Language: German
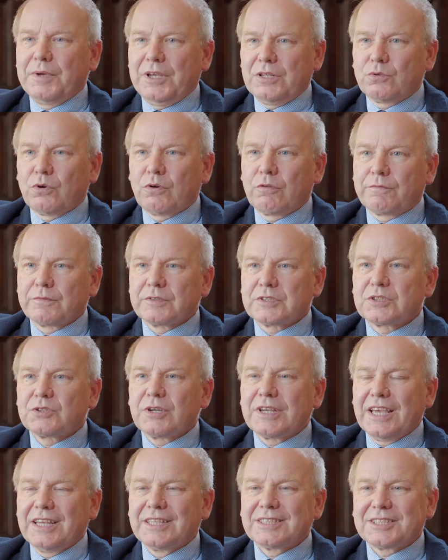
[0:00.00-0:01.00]
Beethovens
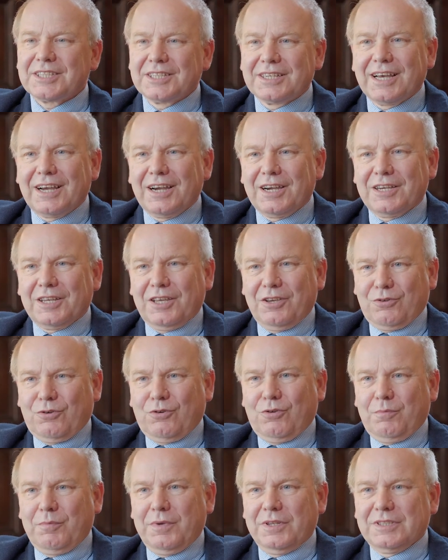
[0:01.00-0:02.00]
zur Gänze
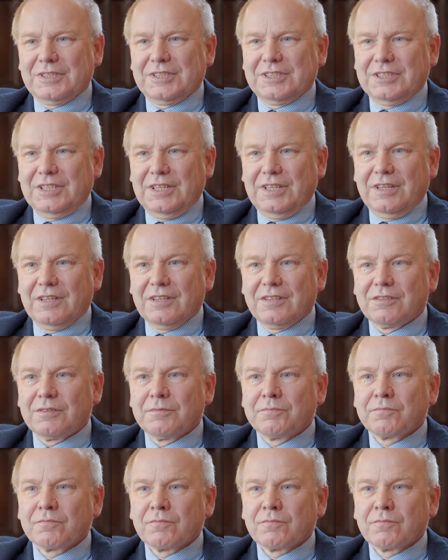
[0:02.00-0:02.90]
nachgekommen sind.